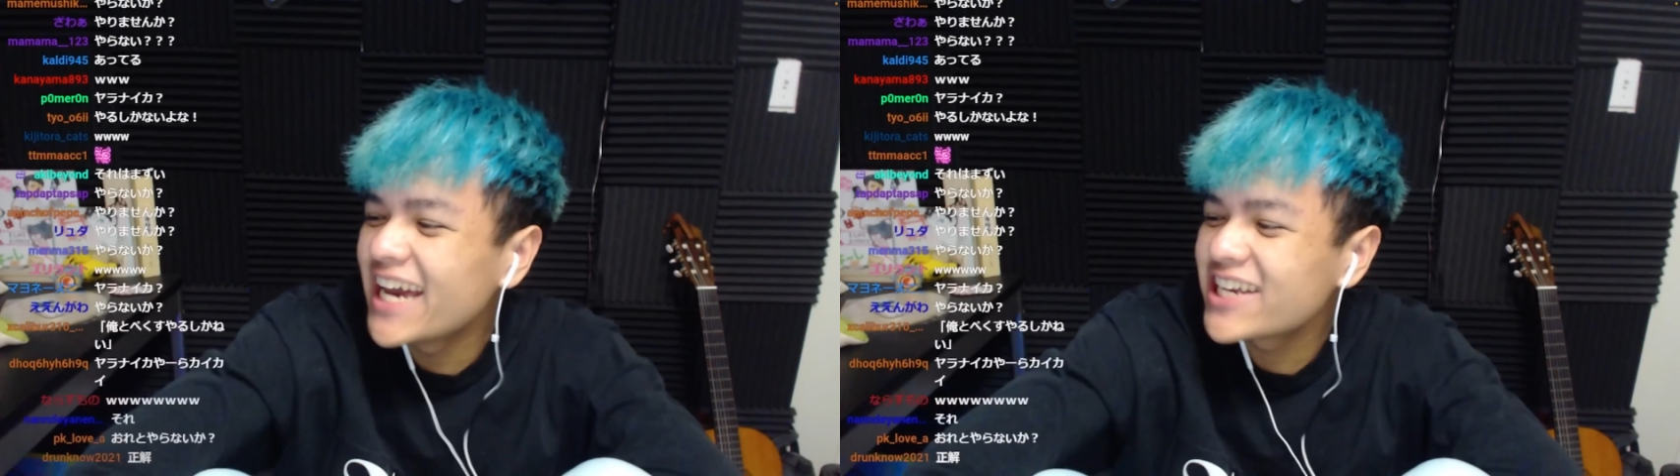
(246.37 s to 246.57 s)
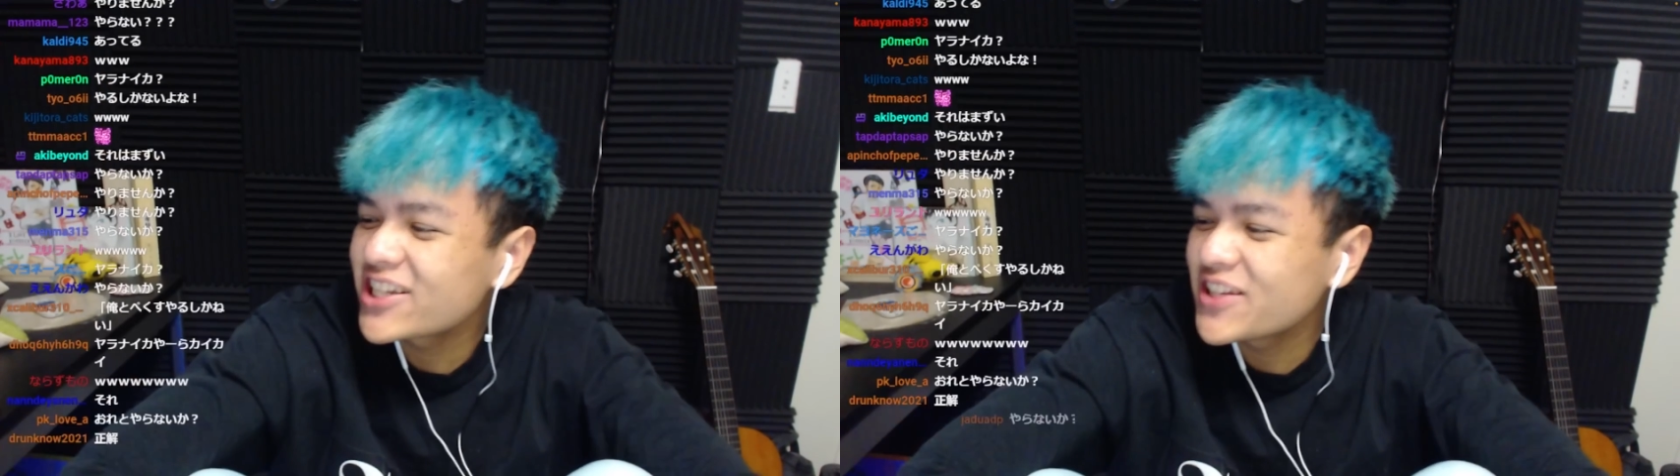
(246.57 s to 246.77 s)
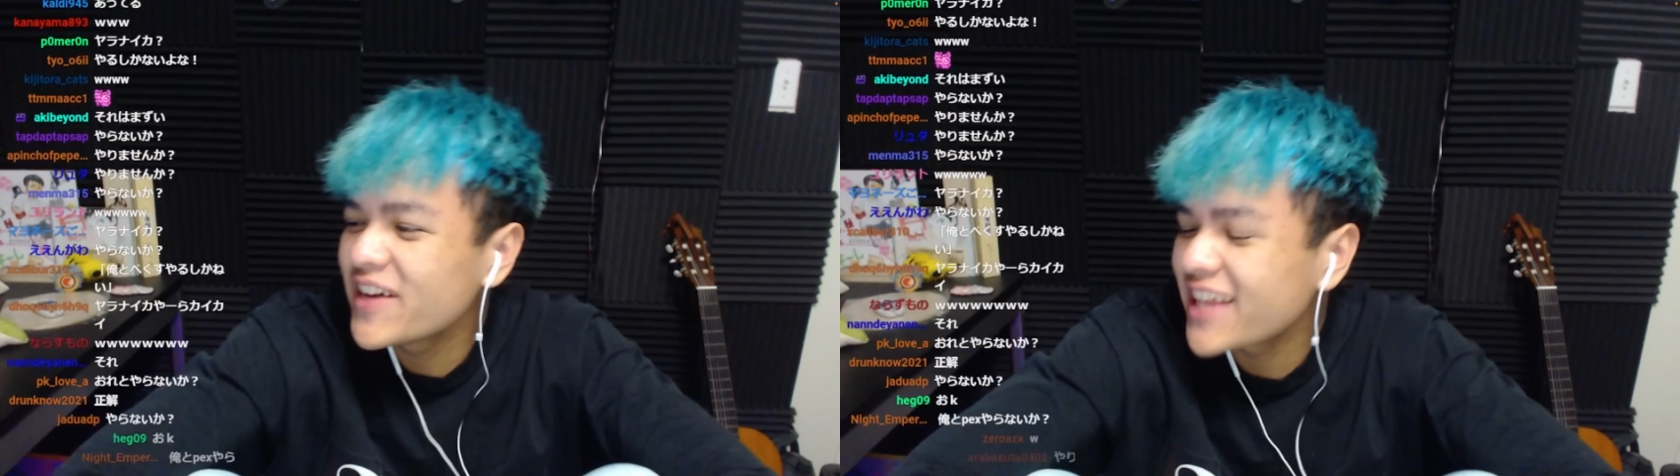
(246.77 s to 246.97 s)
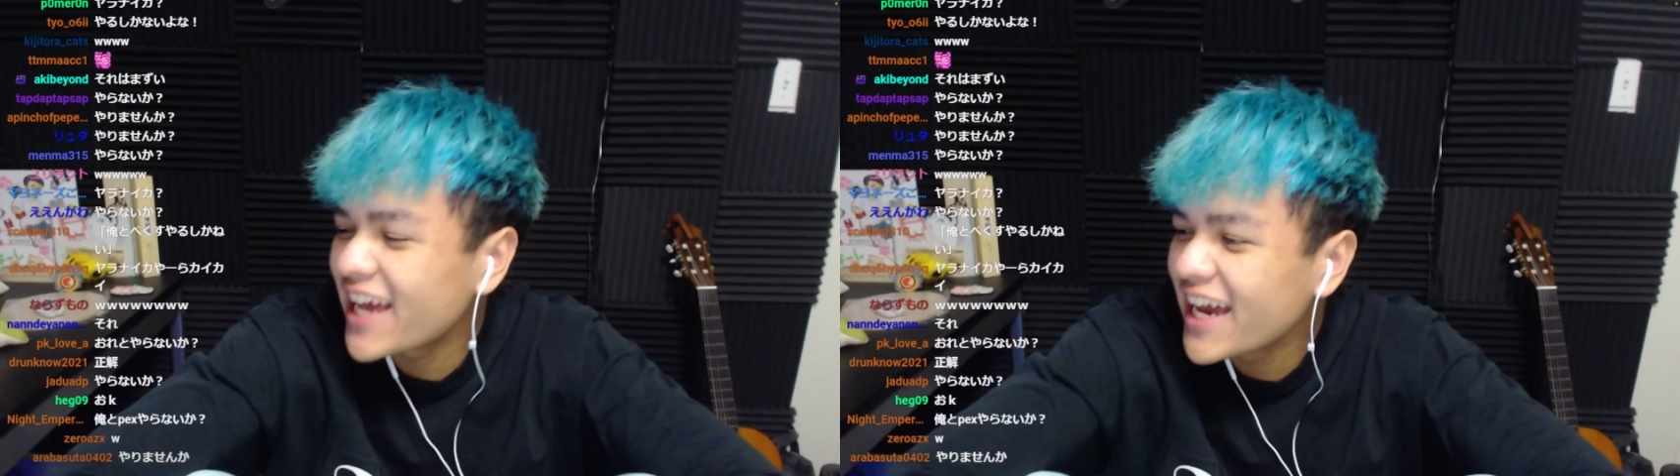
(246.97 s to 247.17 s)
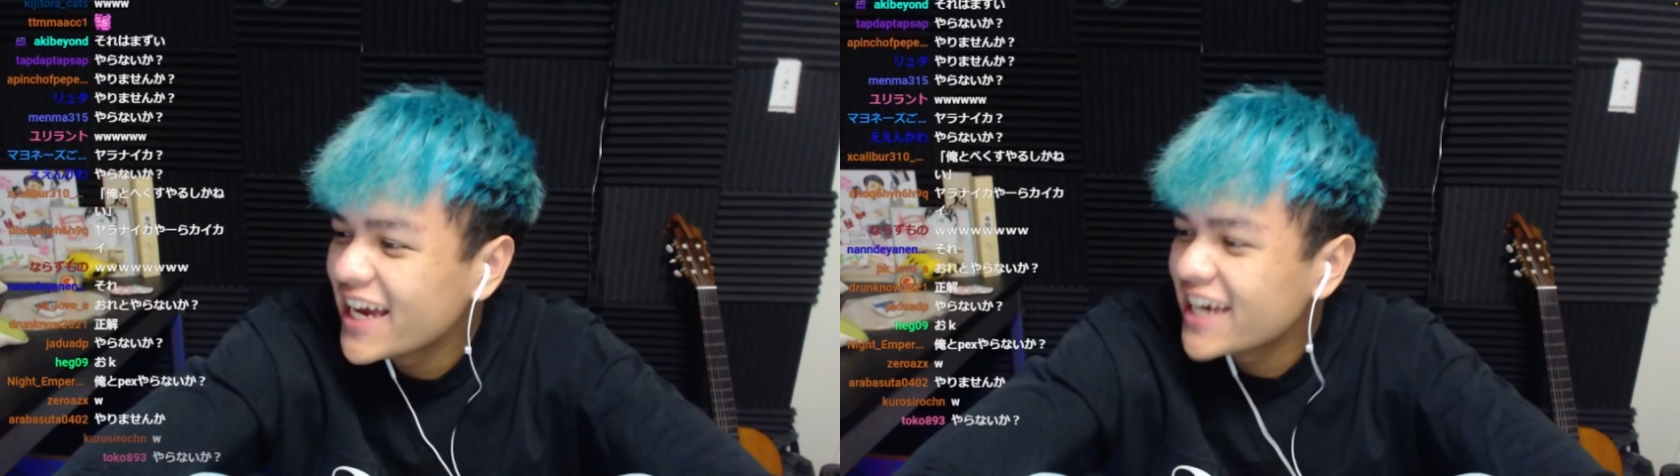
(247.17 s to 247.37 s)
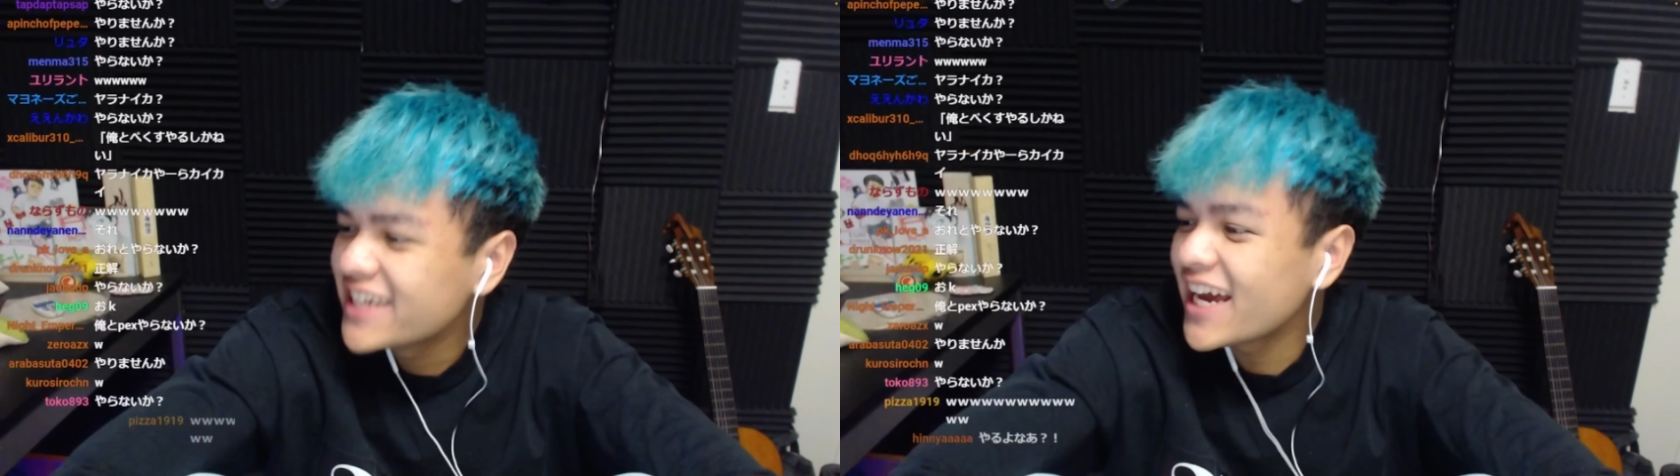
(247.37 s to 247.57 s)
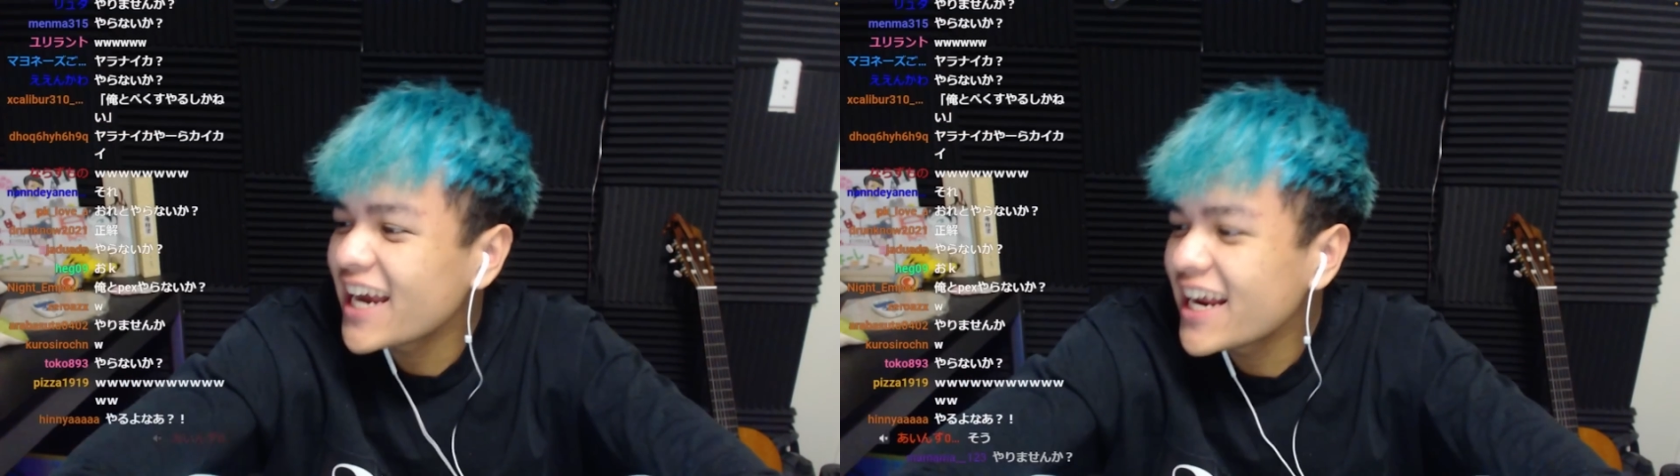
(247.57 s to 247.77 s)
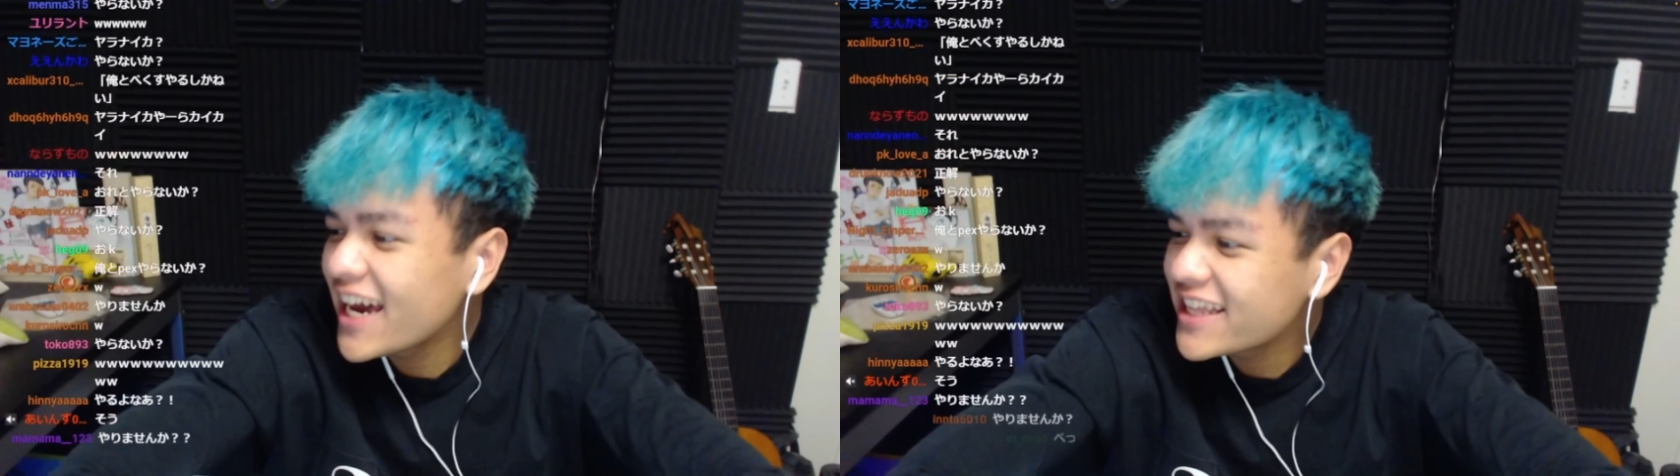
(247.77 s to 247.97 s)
ちょっと待って。やらな